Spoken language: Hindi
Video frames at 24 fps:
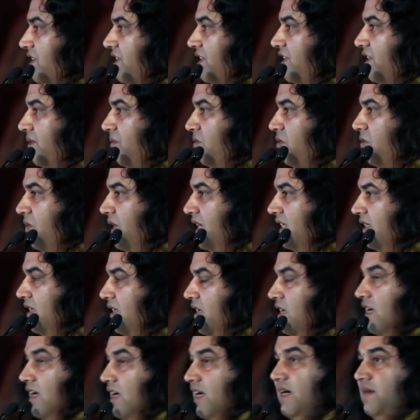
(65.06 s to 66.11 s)
घंटे मोबाइल
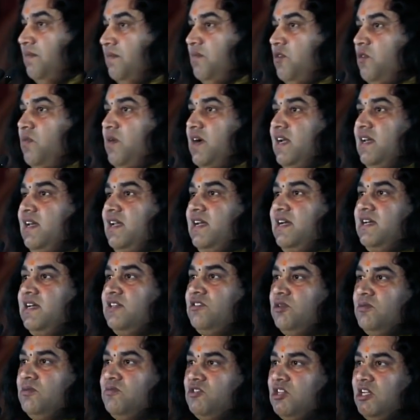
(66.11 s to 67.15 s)
मोबाइल लेके
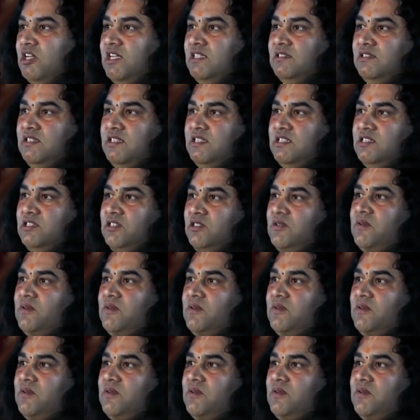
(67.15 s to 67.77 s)
तुम चलाते रहते